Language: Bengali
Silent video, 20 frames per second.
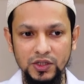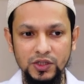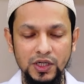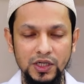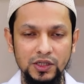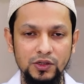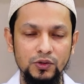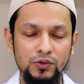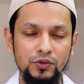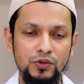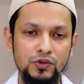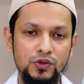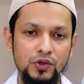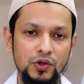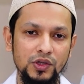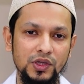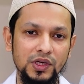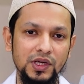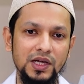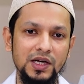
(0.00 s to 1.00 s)
সাধারণত
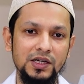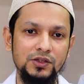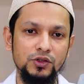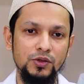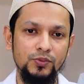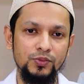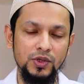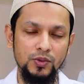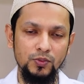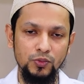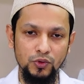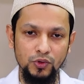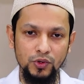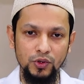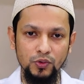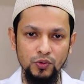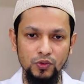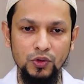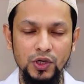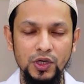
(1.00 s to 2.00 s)
ছয় থেকে আট সপ্তাহ
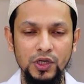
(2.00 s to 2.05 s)
পরেও